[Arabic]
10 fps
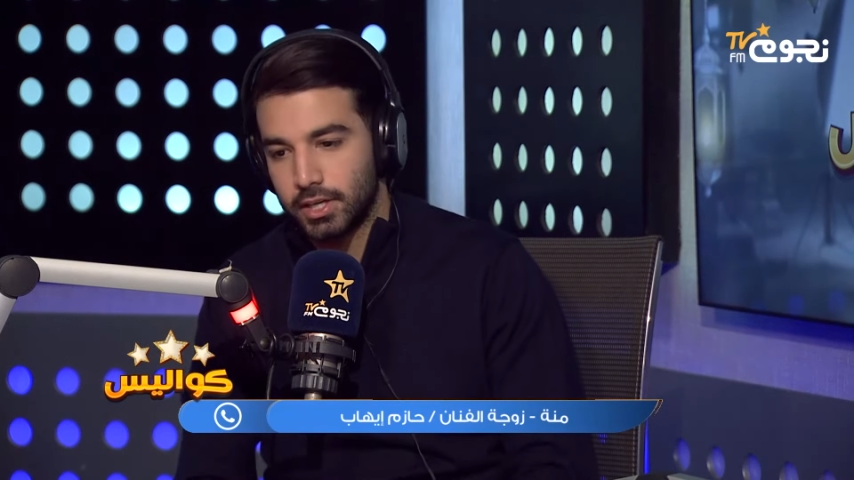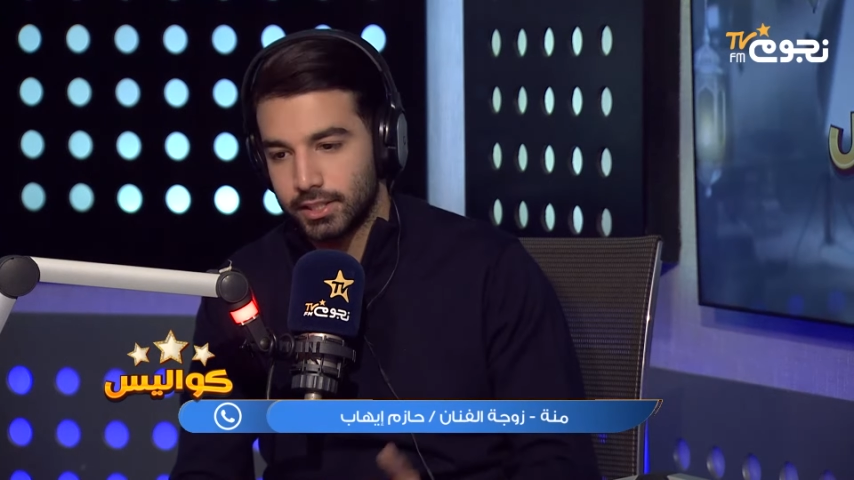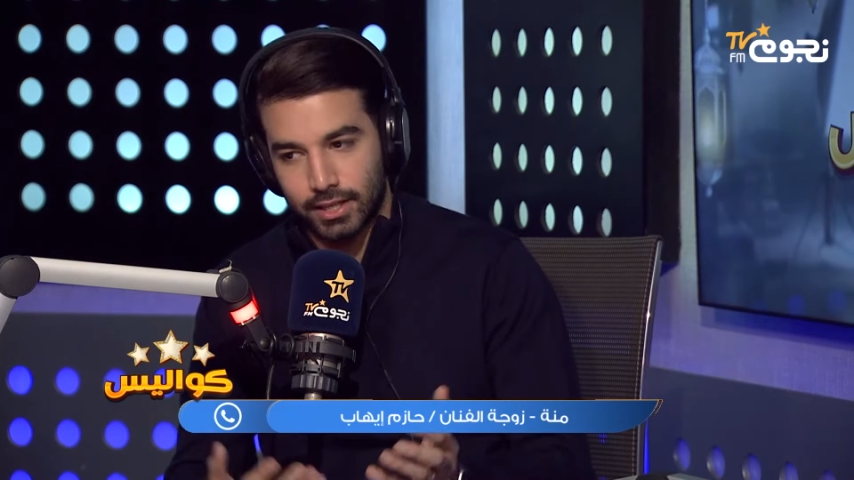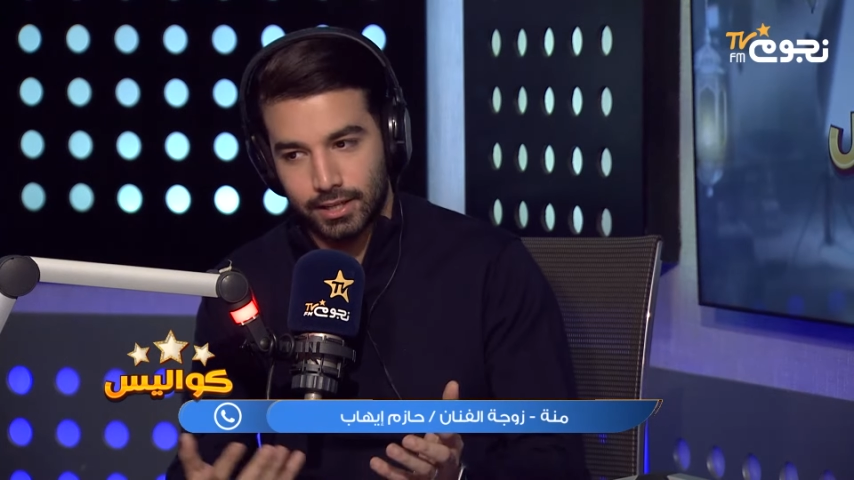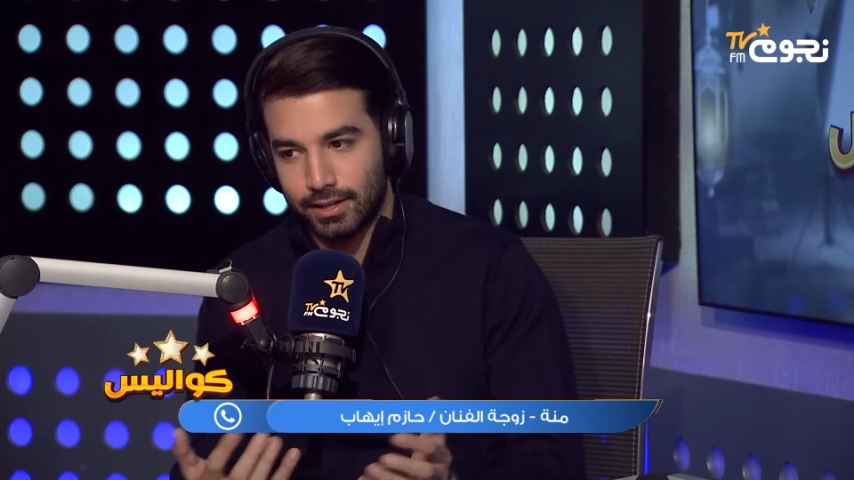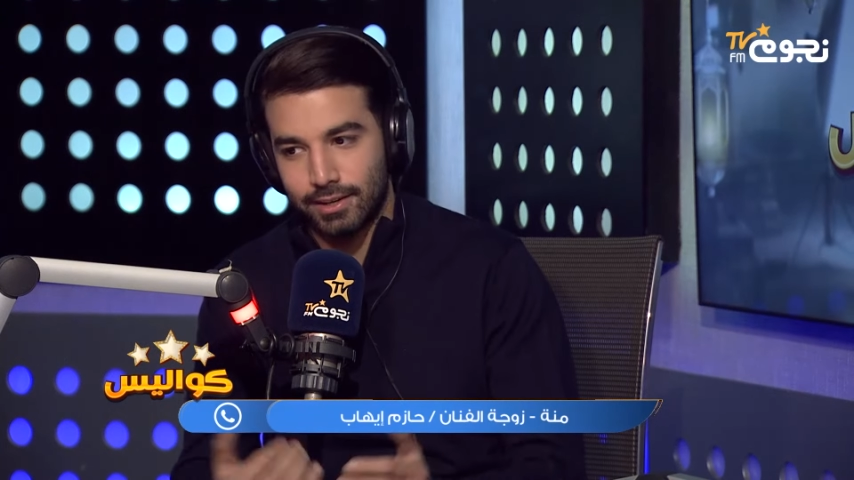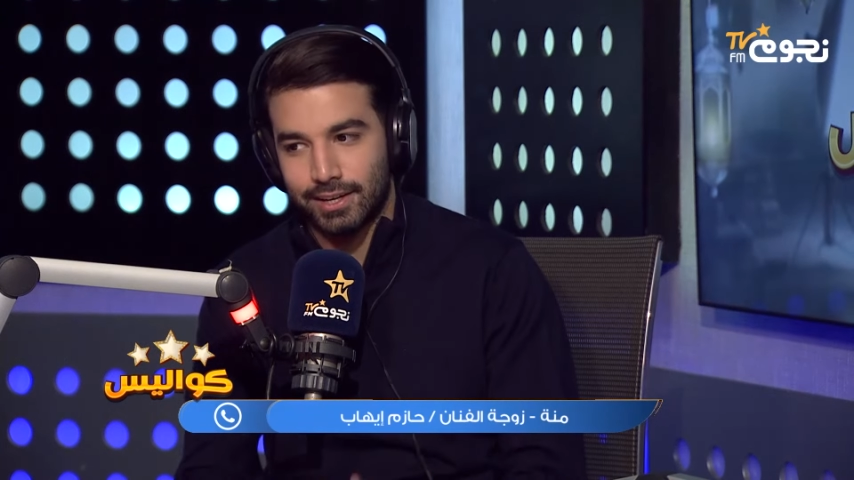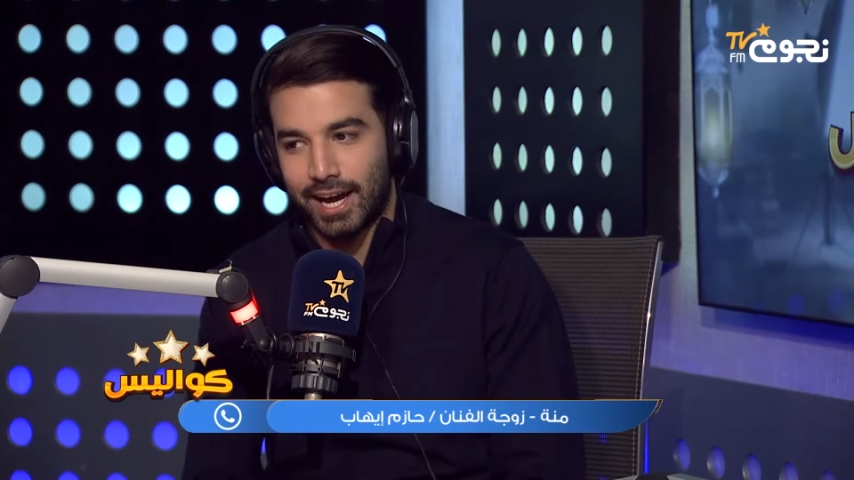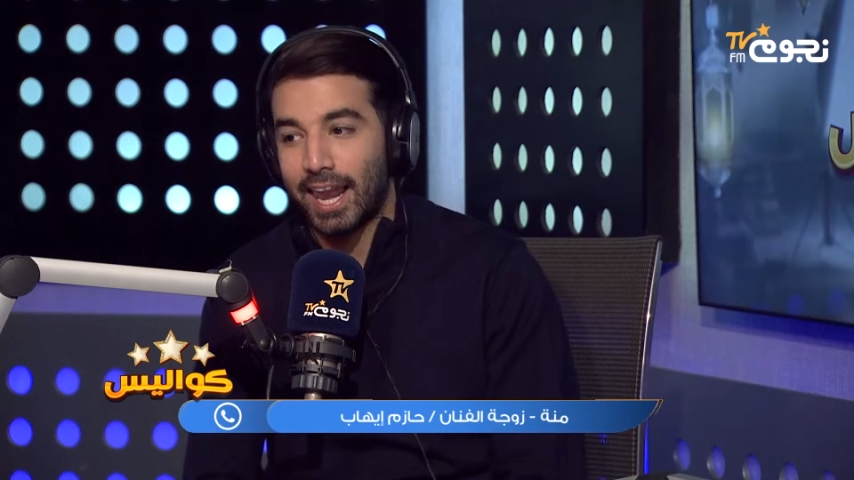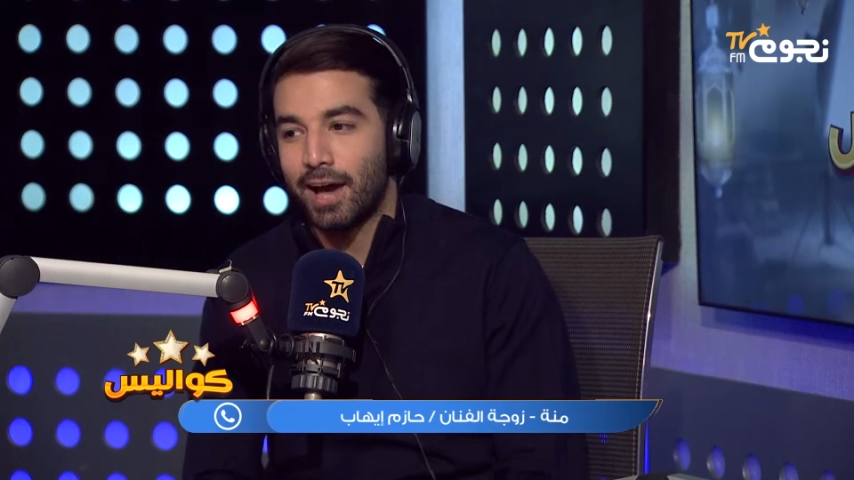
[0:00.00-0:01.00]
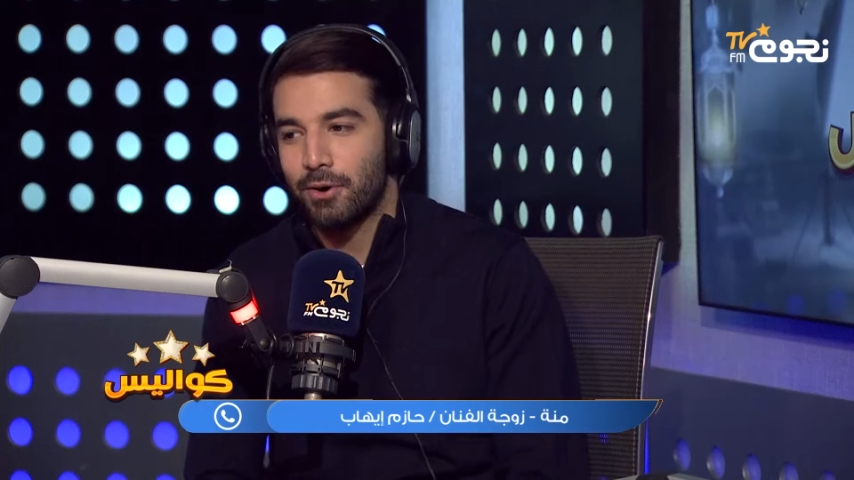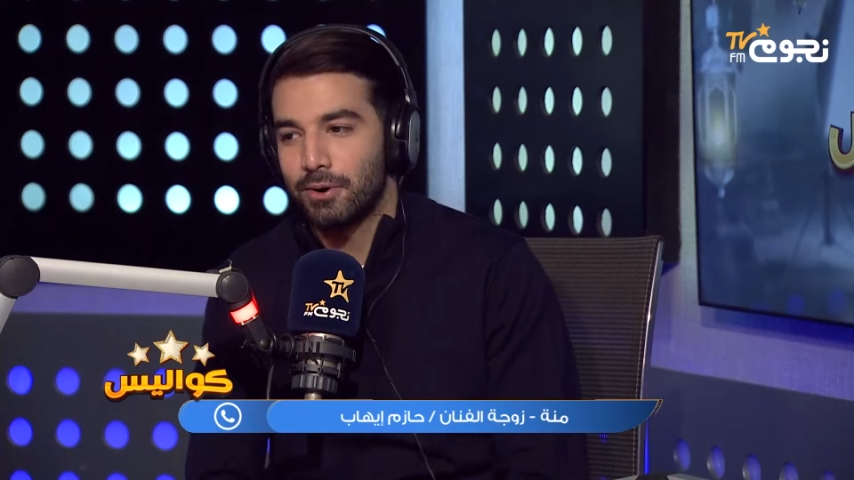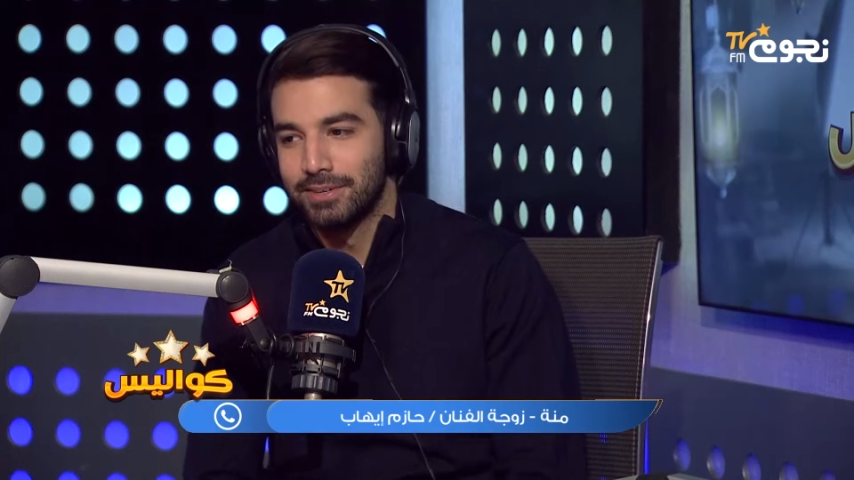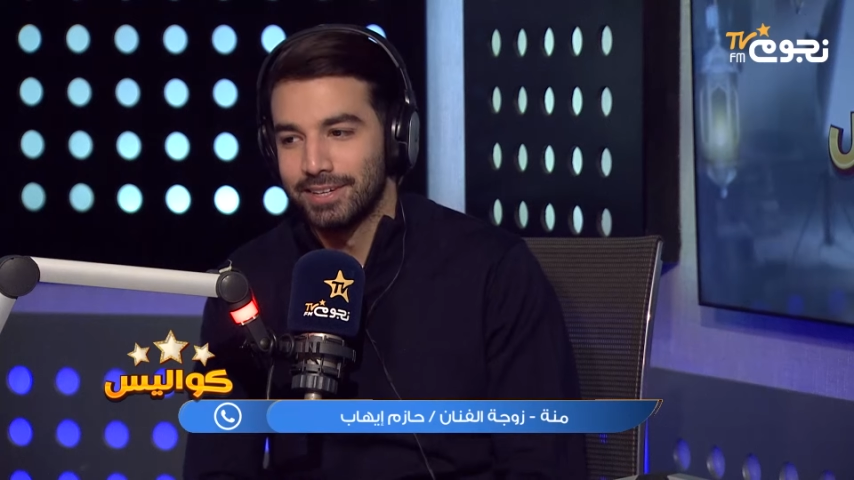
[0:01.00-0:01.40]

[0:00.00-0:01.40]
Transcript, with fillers: لك ده على الهوا اهو